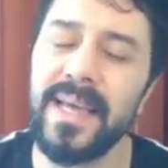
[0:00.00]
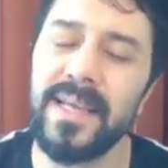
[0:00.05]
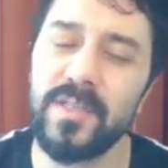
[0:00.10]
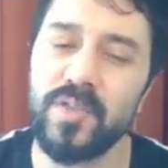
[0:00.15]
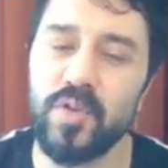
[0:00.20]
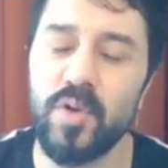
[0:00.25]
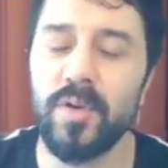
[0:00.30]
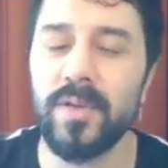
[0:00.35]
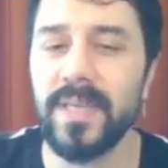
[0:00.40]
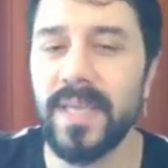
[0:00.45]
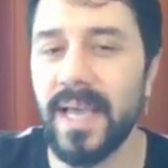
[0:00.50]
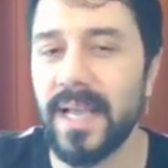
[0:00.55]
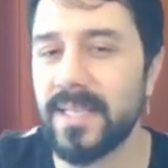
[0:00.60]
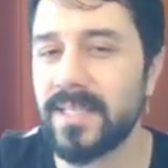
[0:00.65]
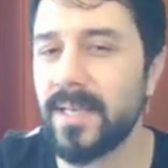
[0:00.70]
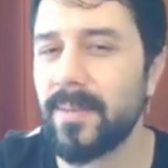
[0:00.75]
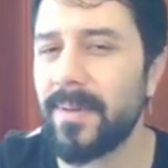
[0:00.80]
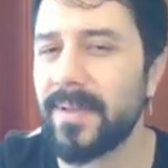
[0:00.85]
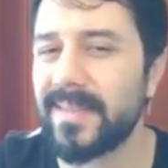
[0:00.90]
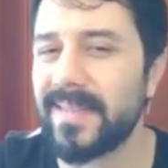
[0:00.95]
en son
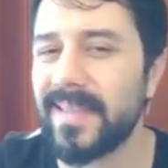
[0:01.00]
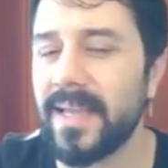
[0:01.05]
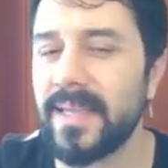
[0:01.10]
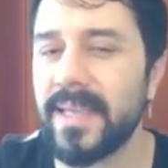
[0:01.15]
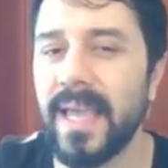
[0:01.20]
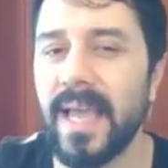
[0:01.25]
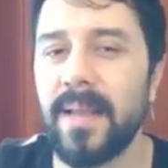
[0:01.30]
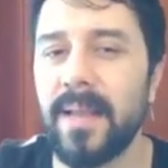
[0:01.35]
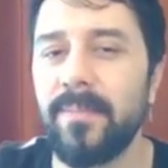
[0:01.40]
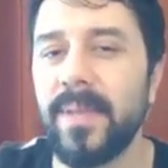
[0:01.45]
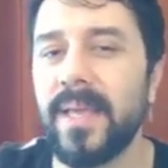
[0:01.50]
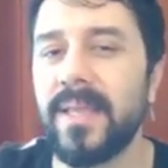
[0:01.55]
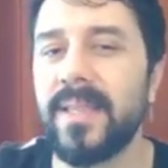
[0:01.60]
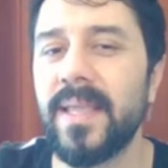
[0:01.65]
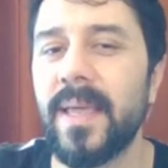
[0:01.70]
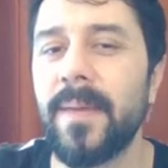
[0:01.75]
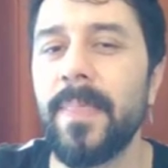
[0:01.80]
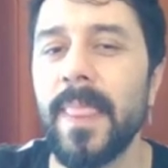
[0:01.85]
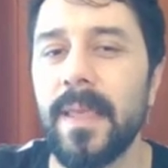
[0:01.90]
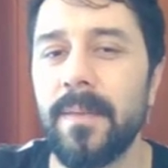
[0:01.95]
geleceğim. Hatta gelmeye
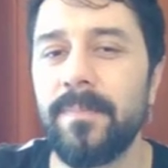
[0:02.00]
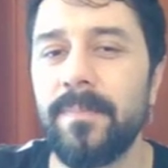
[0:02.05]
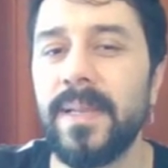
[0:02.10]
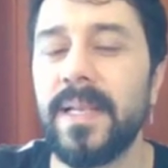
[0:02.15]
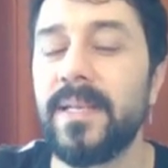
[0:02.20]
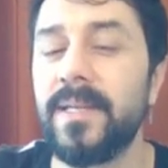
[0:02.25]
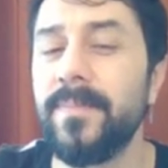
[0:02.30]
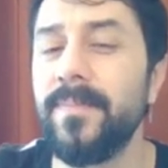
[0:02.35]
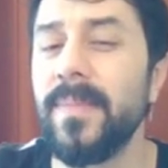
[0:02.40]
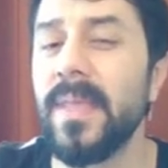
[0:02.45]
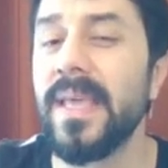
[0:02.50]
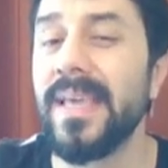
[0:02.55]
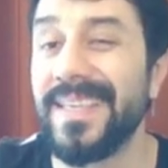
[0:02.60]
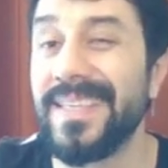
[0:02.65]
de bilirim.